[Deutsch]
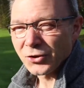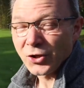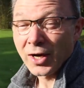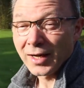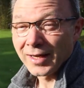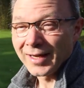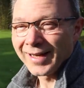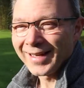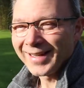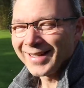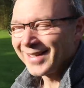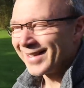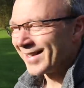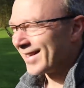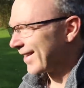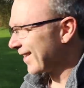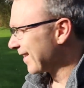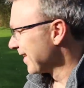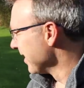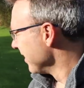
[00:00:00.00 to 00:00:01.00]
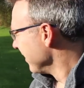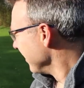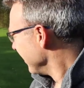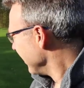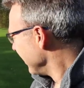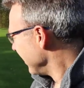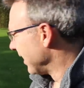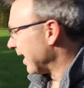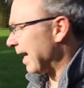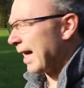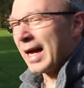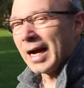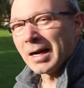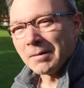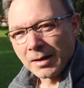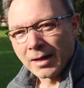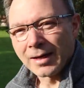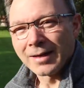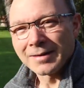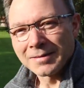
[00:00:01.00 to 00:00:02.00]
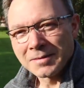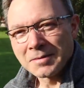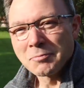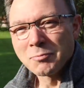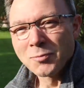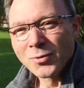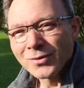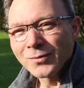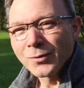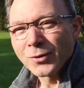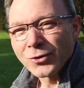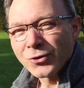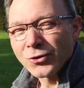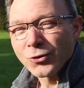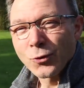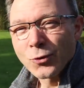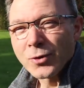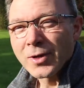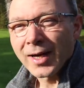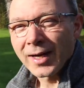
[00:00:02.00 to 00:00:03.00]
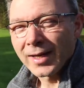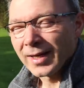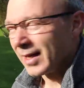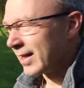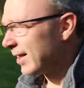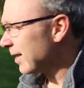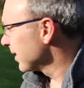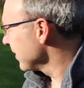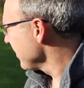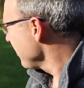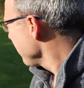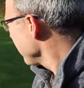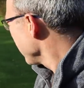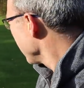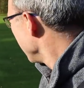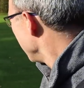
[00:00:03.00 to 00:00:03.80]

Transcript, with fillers: Schade eigentlich. Ja, aber müssen wir uns schön dran halten.